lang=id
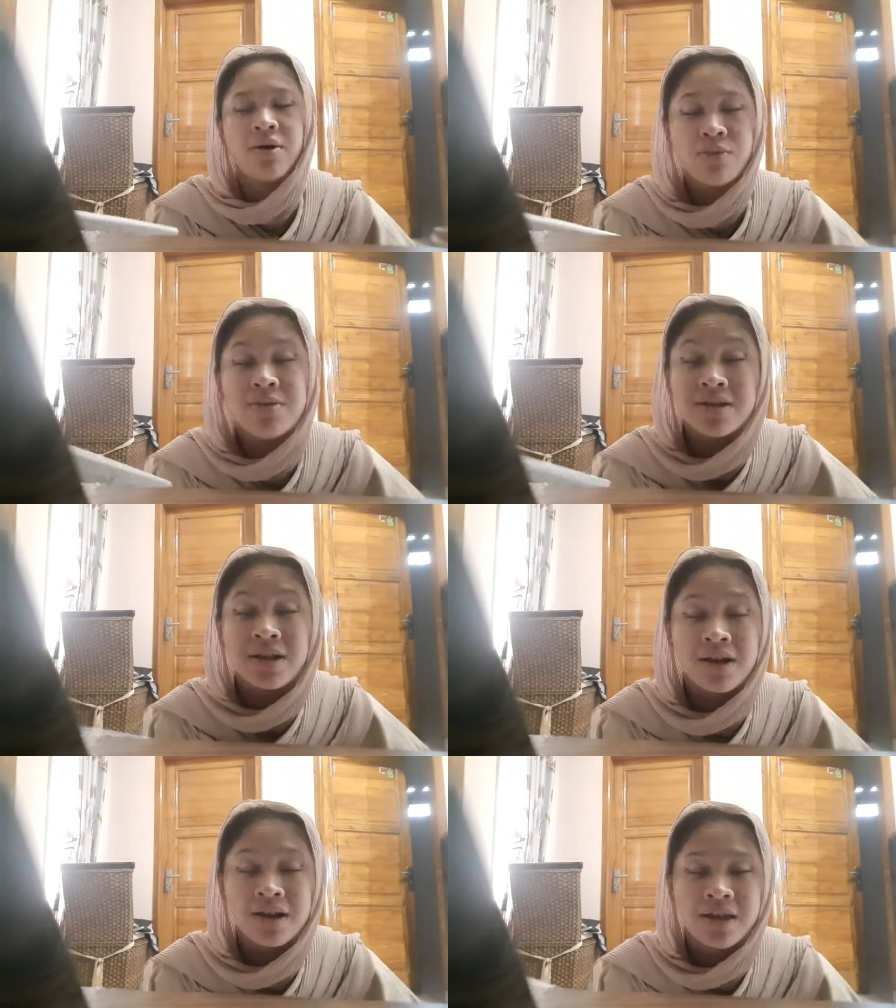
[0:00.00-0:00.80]
aku bisa
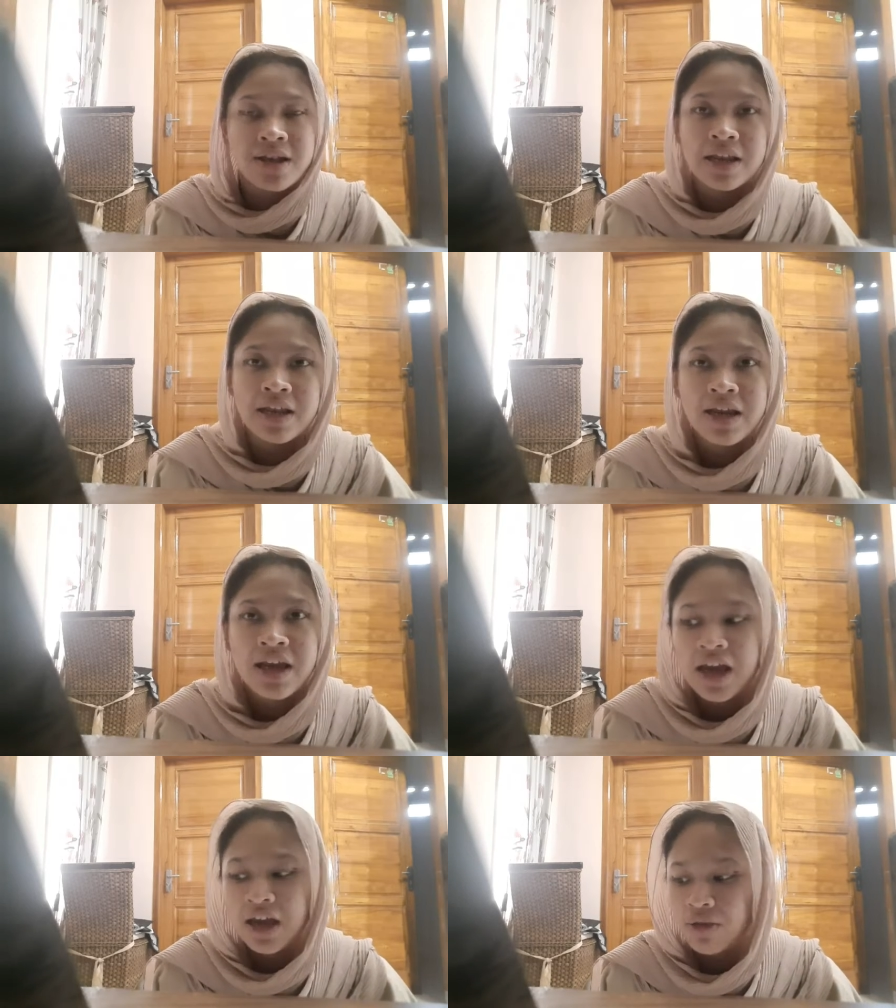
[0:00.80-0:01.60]
nih ngerjain ini
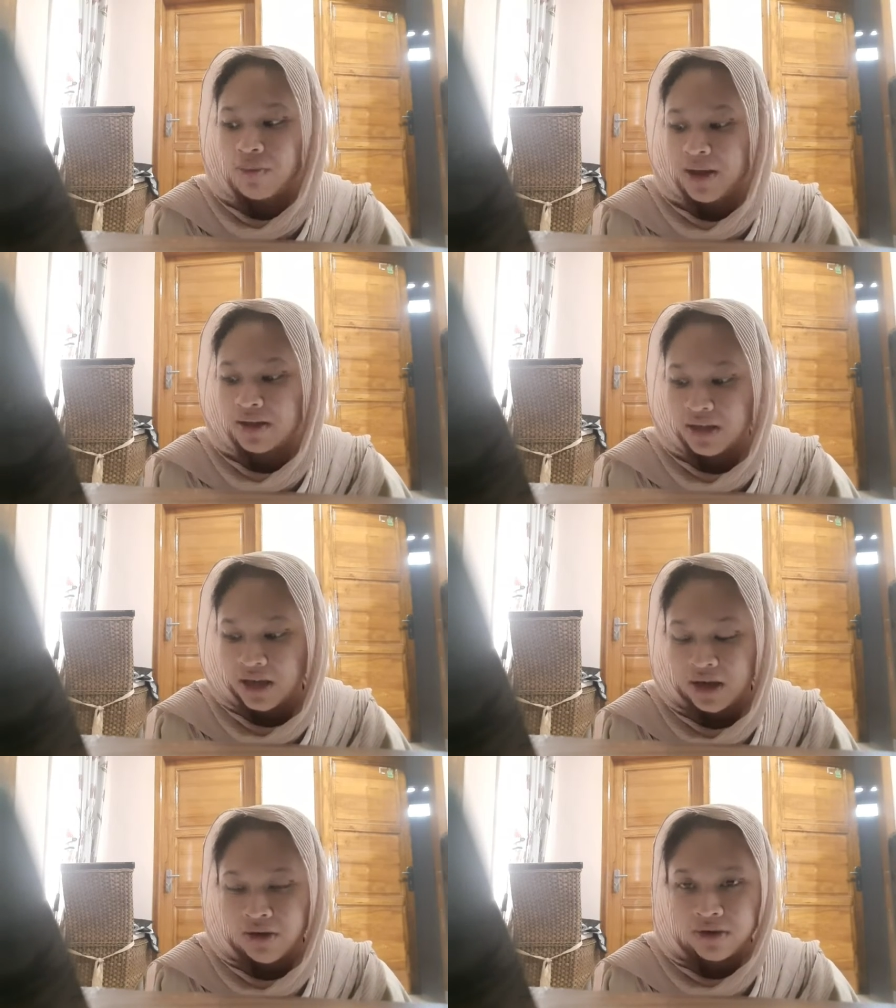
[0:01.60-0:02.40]
itu pasti
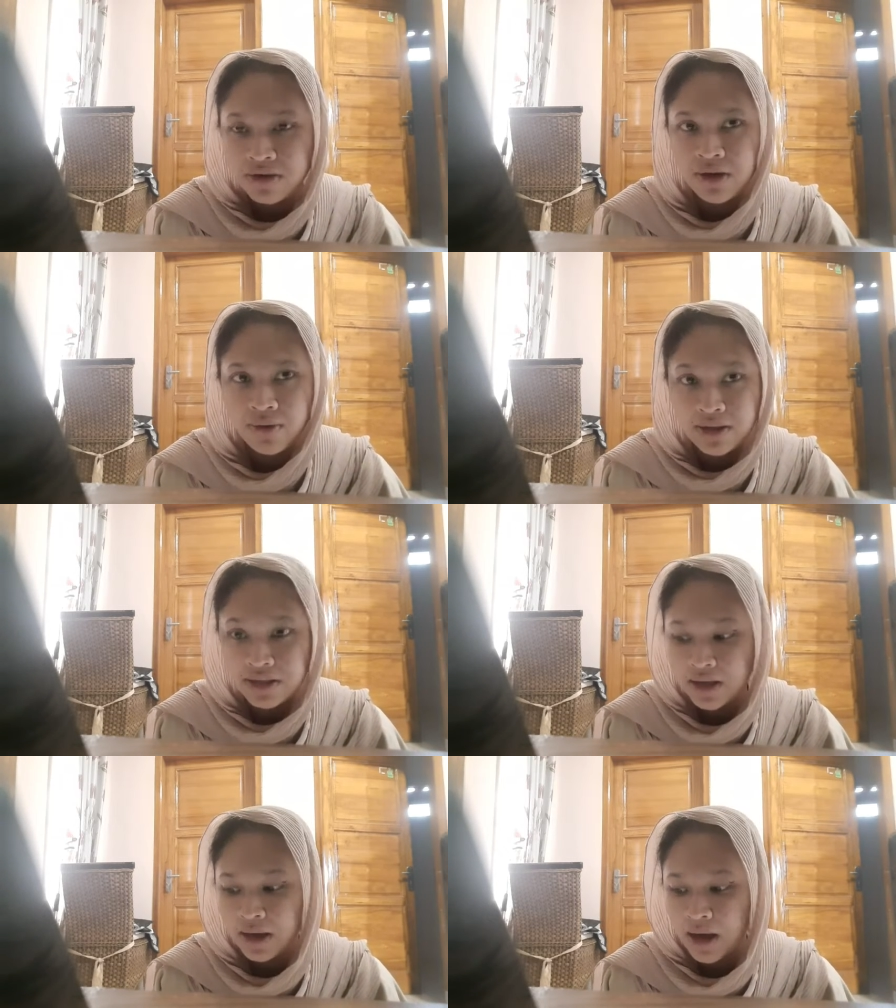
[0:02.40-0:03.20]

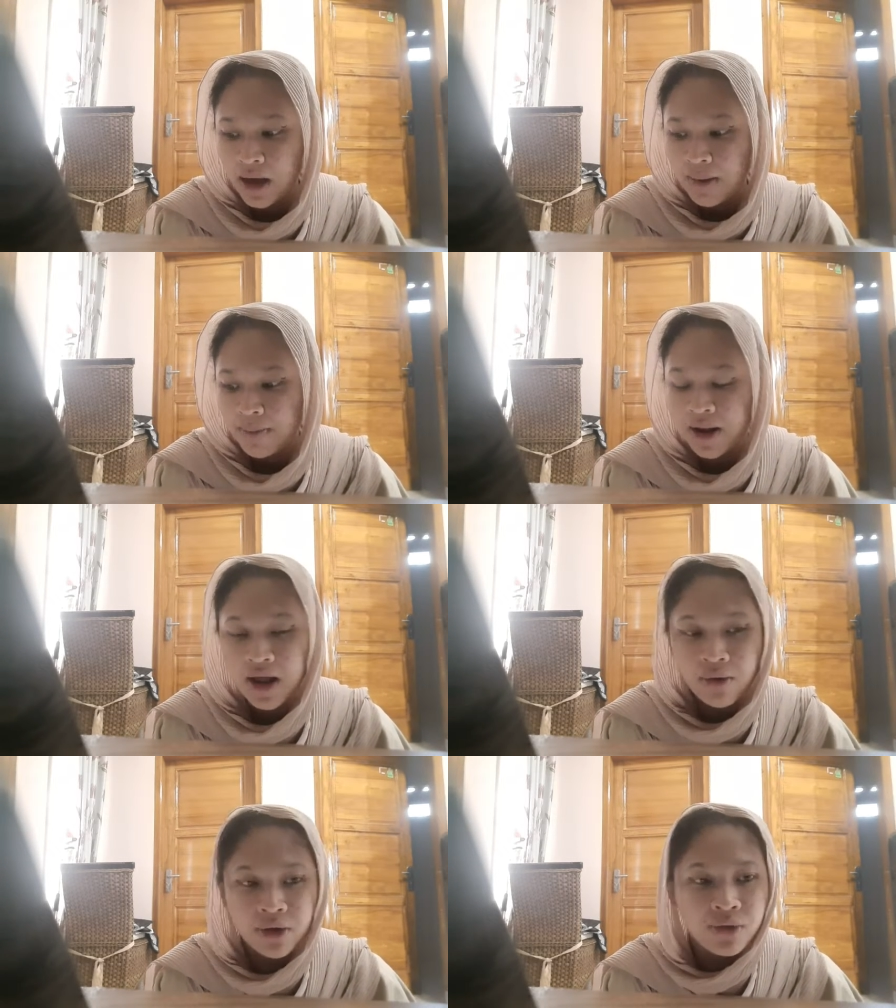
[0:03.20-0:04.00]
konsekuensi
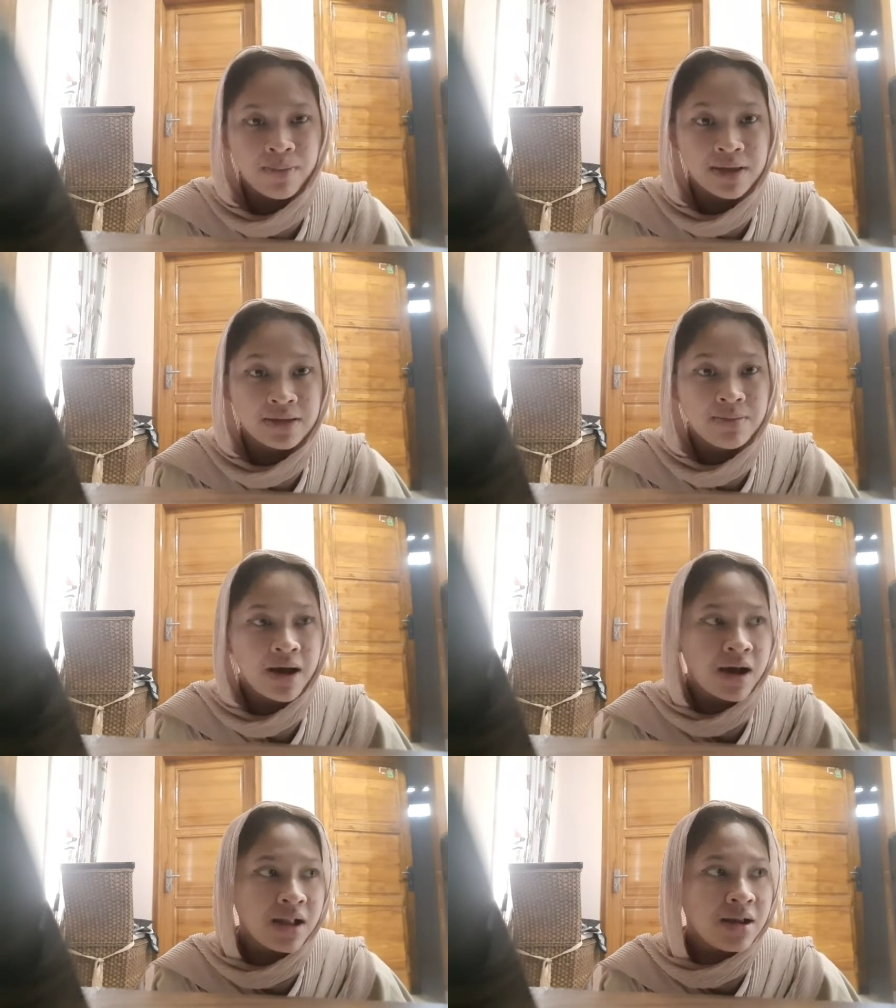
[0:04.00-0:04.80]
perilaku itu pasti
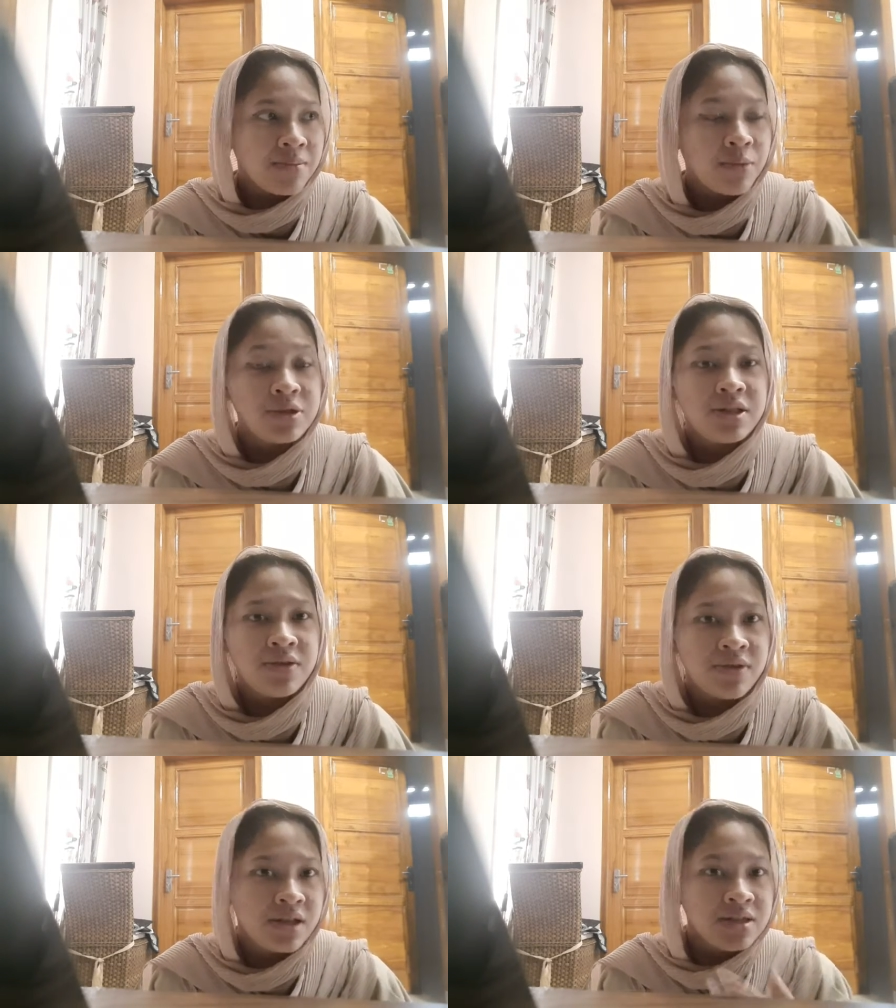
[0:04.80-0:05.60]
bakal positif
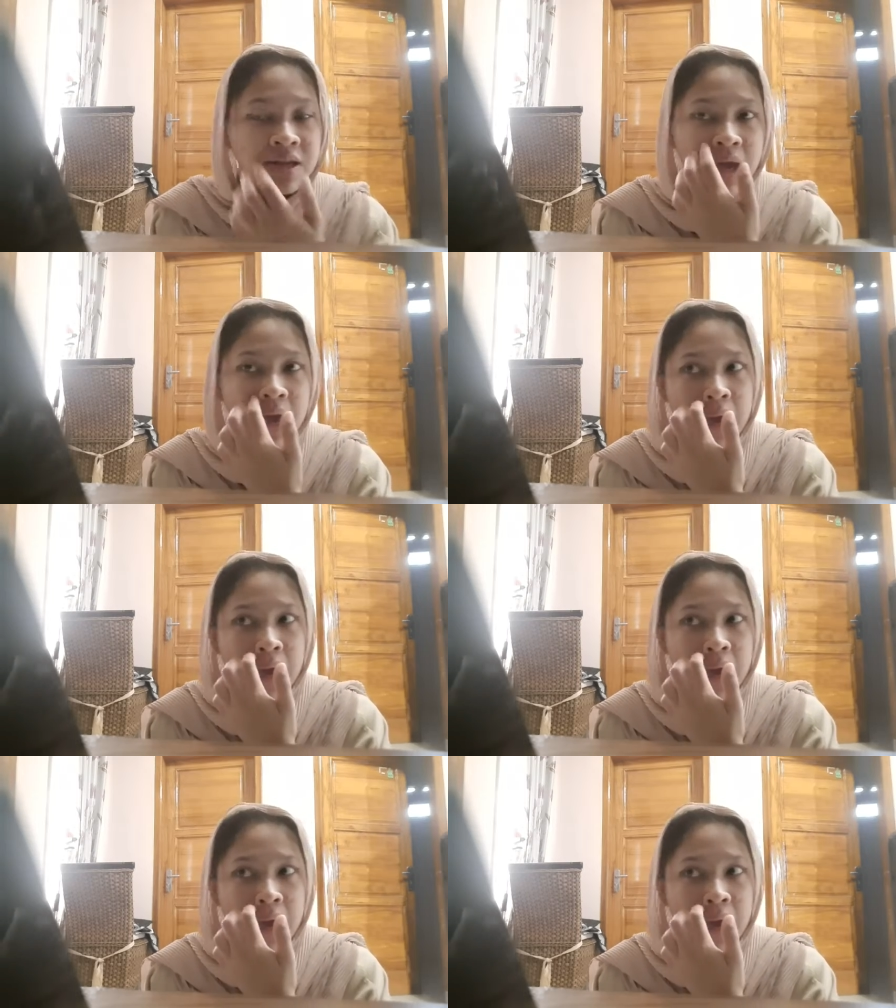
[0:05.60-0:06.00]
jadi si